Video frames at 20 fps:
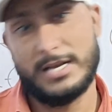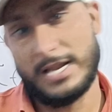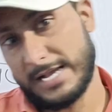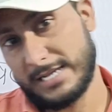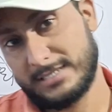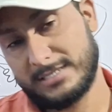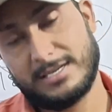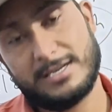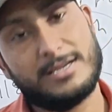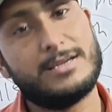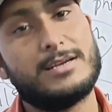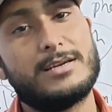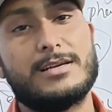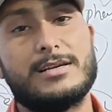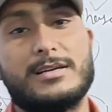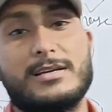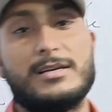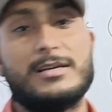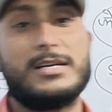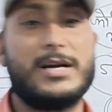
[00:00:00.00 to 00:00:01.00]
लाइक करें
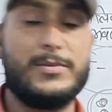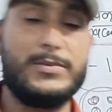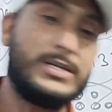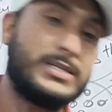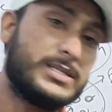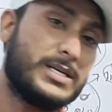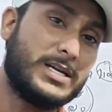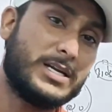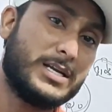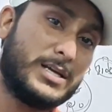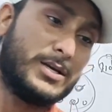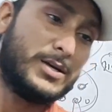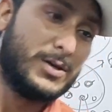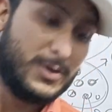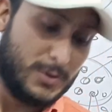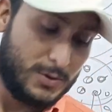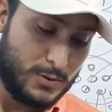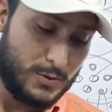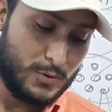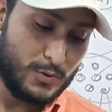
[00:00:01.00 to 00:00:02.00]
कमेंट्स करें
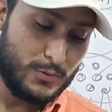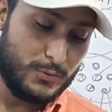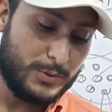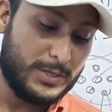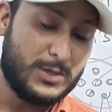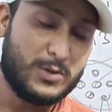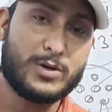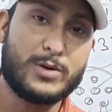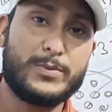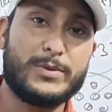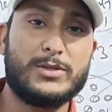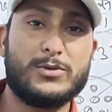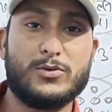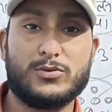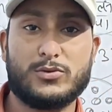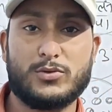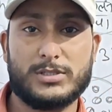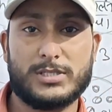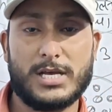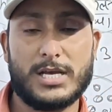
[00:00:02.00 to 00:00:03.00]
और वीडियो को अपने
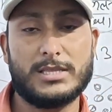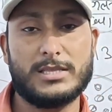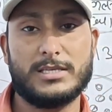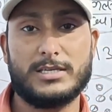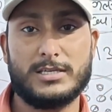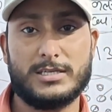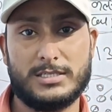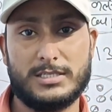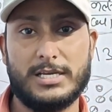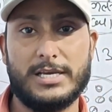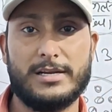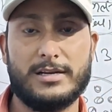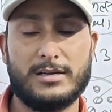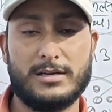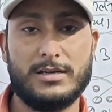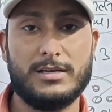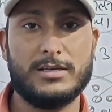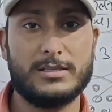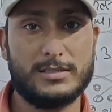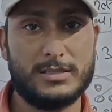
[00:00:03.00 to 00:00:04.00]
दोस्तों के साथ शेयर
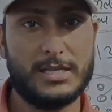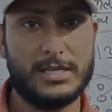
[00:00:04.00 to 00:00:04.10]
करें